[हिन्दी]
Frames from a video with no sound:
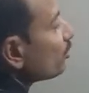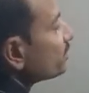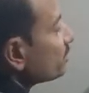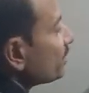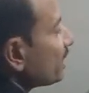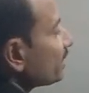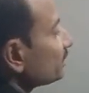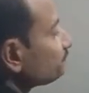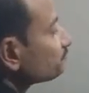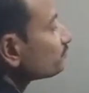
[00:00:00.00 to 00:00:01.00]
ऐसे बनाया
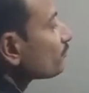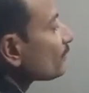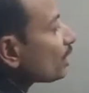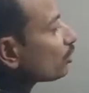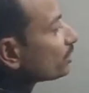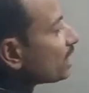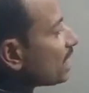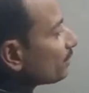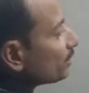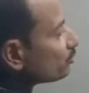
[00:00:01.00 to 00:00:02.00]
और
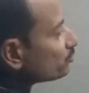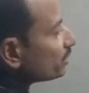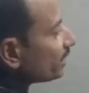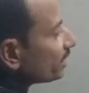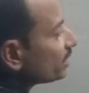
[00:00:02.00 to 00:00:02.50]
यहाँ पर उसने